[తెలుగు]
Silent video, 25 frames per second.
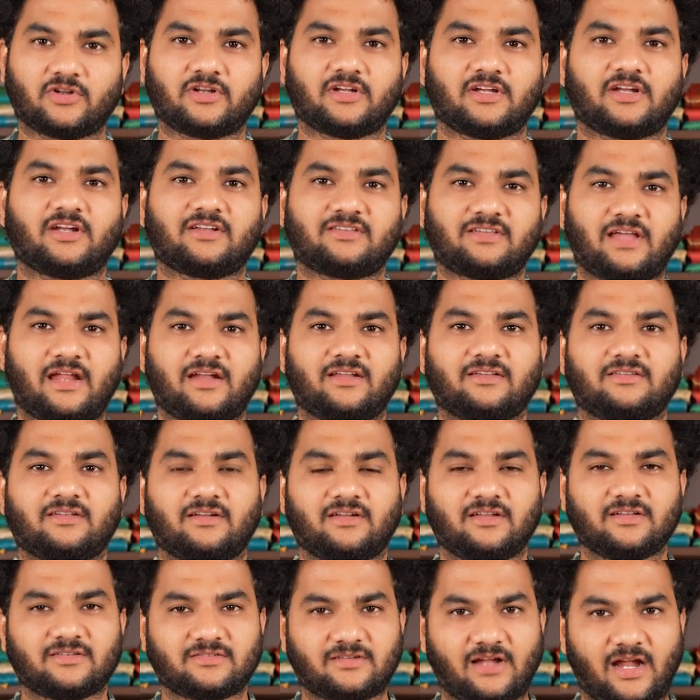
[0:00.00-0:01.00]
ఓరియంటెడ్ శారీస్
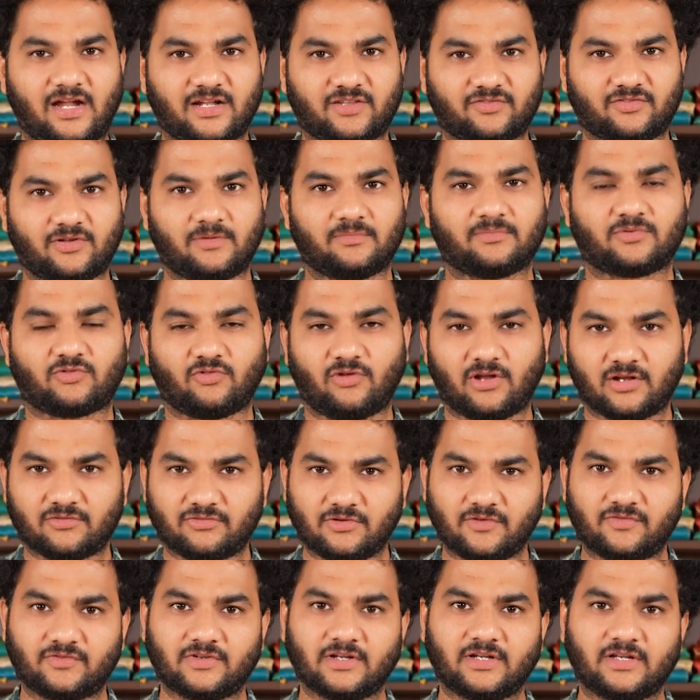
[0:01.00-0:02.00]
అండి స్టార్ట్స్ ఫ్రమ్ ట్వెల్వ్
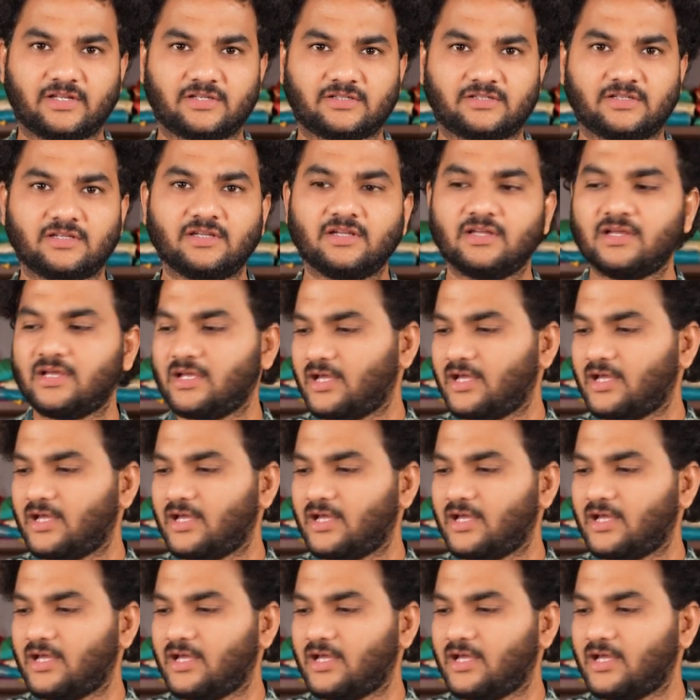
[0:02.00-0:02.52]
ఫిఫ్టీ నుంచి